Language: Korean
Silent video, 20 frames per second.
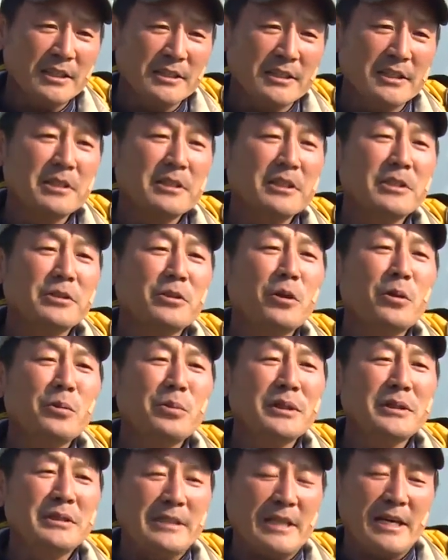
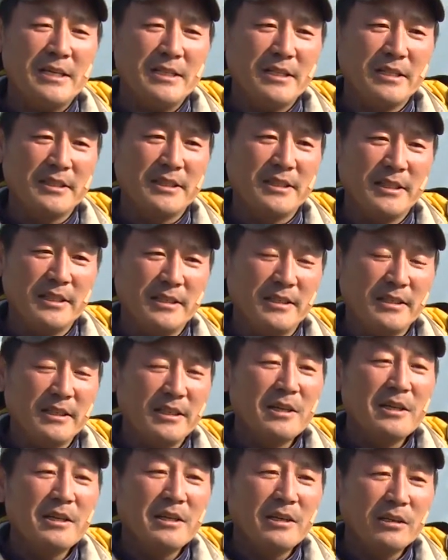전기톱이 잘 이렇게
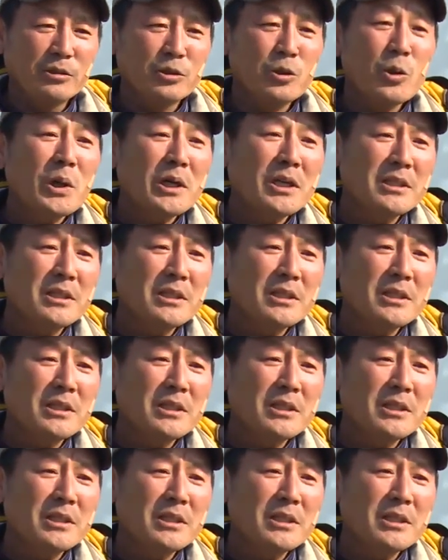소화를